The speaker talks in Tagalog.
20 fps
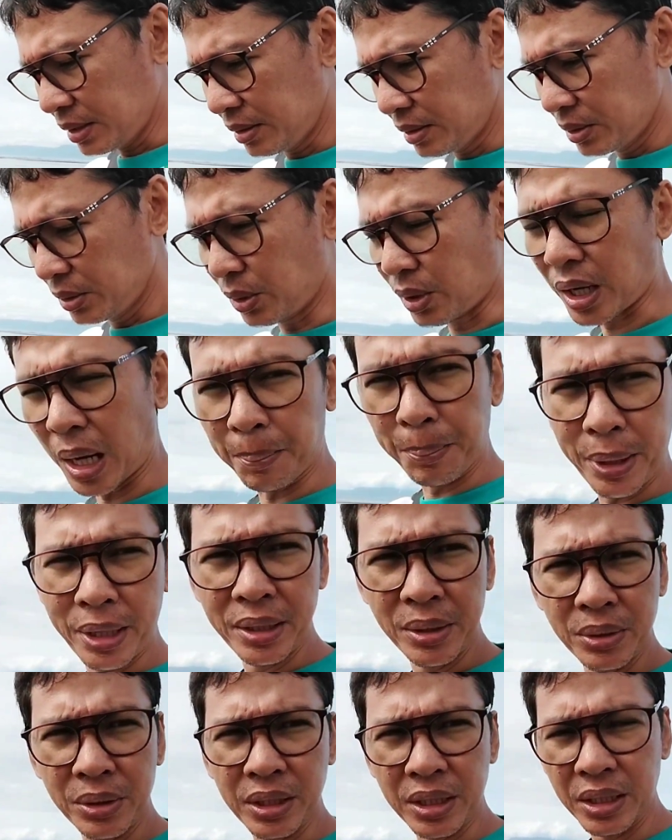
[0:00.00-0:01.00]
yung kape
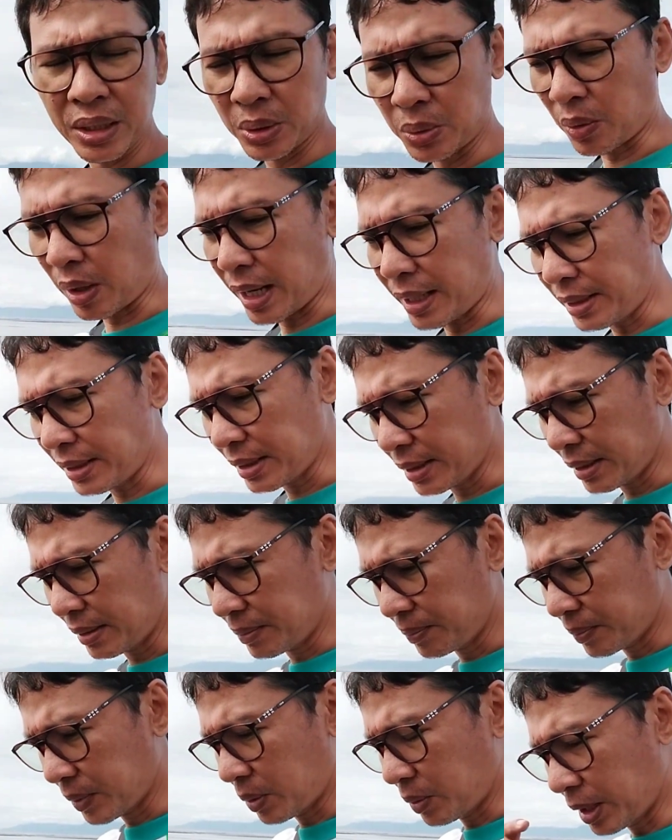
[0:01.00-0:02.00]
yung 3 in
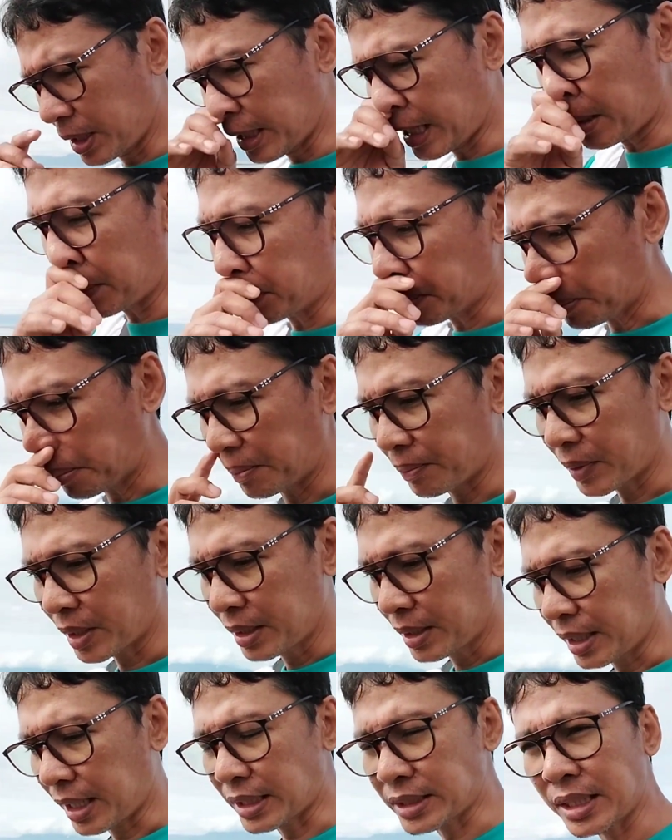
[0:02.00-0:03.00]
1 wag yan
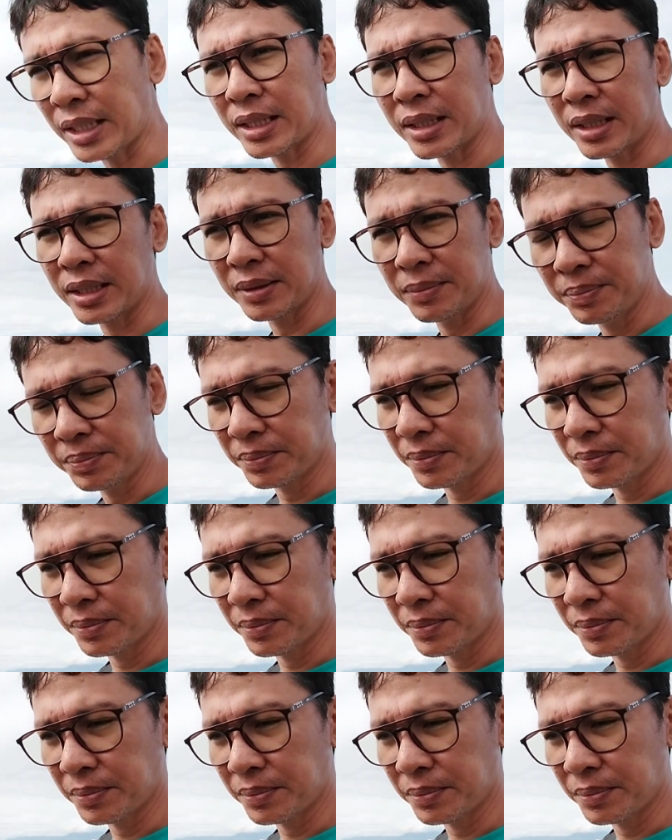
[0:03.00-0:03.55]
kasi